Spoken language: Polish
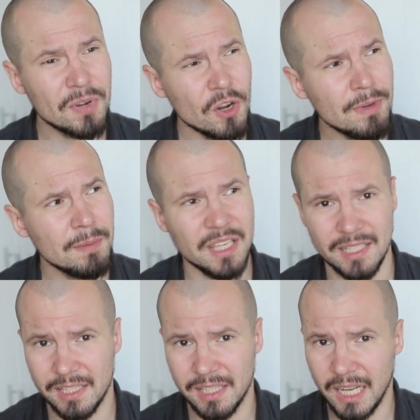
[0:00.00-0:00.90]
Problem
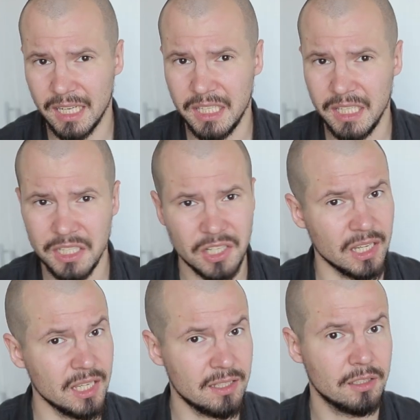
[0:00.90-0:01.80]
jest taki,
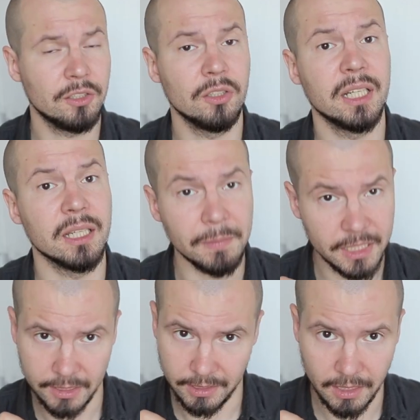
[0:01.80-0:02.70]
że jest to
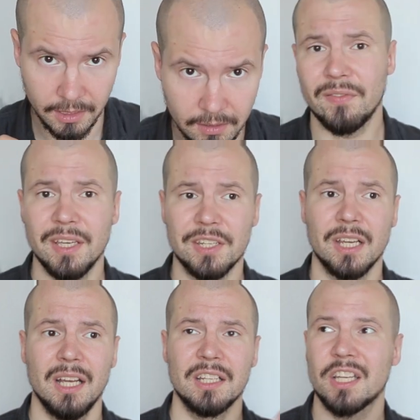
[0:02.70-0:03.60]
nagminne. I wiesz,
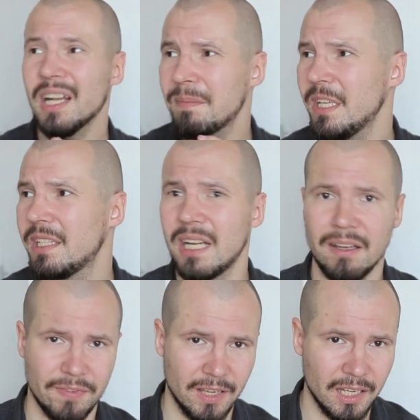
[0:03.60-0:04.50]
szlak mnie
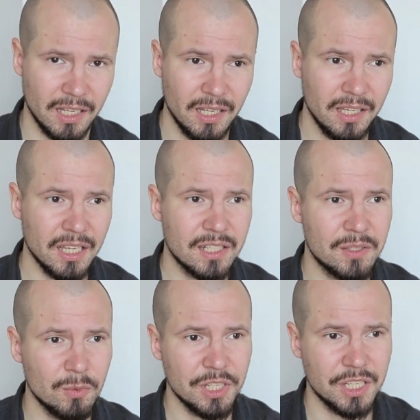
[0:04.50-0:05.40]
trafia, jak
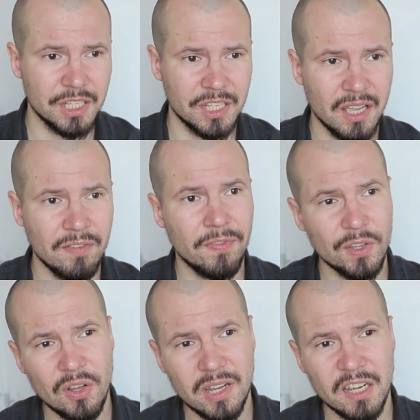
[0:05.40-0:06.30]
słyszę, że
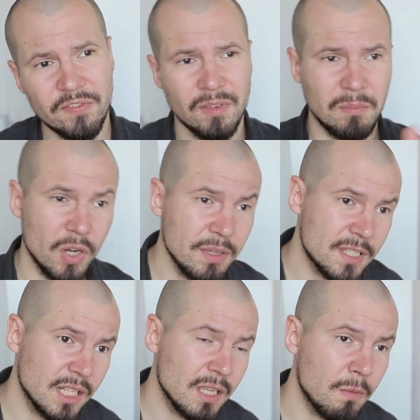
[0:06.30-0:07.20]
fotograf, moim
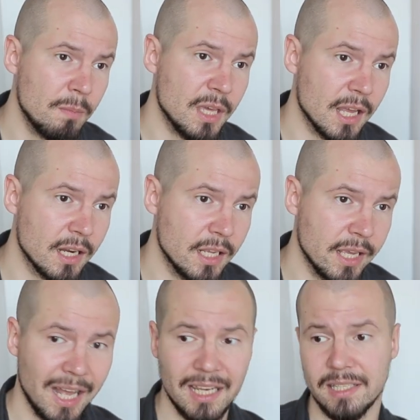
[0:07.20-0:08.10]
zdaniem
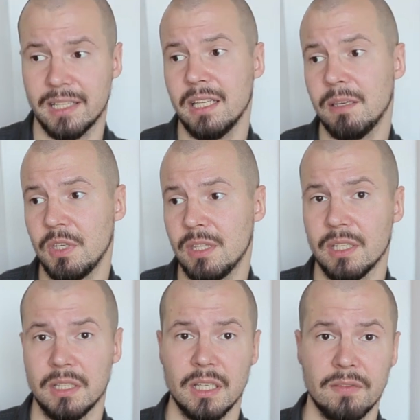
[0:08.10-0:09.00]
mierny, ale zdaniem
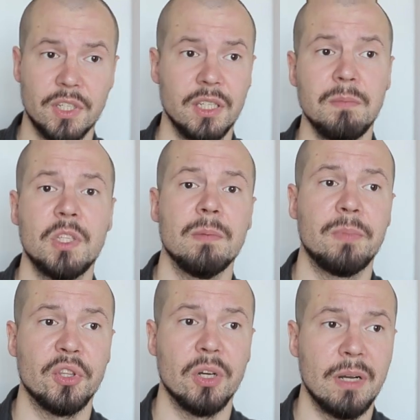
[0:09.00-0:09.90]
innych dziewczyn, im się
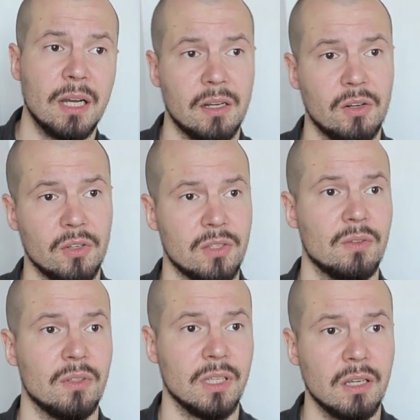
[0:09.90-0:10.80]
podoba,
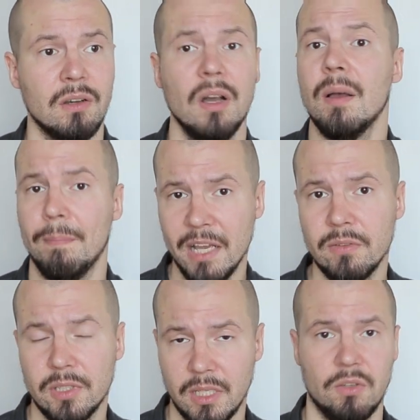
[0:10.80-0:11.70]
chodzą do niego,
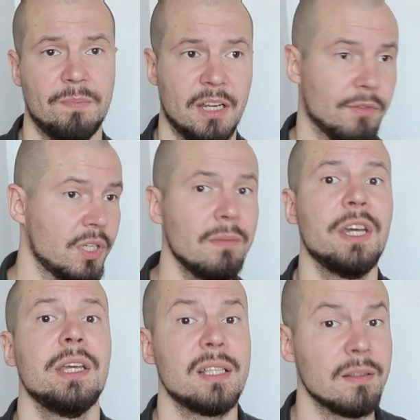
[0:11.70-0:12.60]
mają do tego prawo. Kim
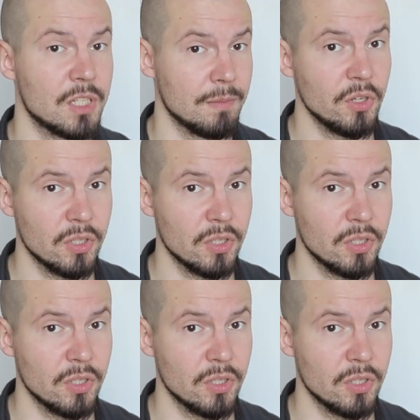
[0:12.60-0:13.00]
ja jestem, żeby